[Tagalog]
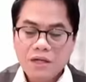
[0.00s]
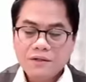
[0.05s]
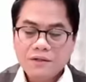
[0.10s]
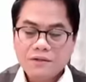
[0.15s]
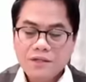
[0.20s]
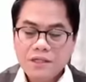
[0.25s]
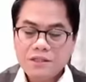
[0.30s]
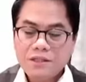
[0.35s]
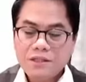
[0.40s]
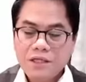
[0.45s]

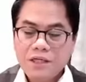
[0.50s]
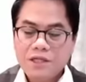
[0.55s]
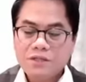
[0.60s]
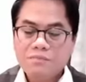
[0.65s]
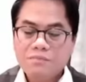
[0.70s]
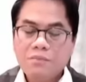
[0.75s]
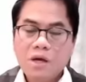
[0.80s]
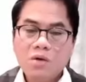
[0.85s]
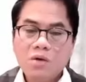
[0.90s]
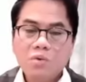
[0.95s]
This is
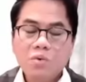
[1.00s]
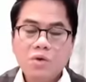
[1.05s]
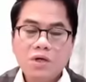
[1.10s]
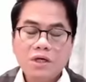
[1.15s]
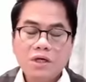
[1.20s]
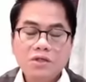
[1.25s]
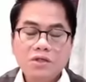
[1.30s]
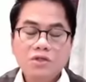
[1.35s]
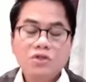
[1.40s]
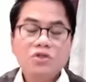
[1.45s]
my
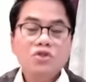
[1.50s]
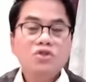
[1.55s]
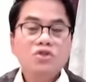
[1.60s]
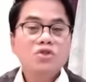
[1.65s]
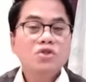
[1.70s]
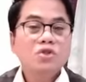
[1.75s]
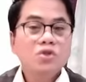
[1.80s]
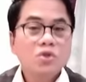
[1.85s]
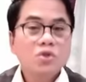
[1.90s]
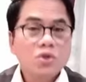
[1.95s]
word
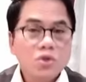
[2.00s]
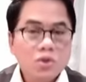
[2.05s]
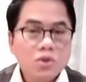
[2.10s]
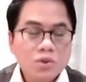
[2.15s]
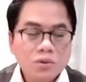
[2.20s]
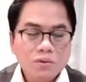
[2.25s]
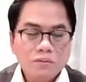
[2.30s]
to you.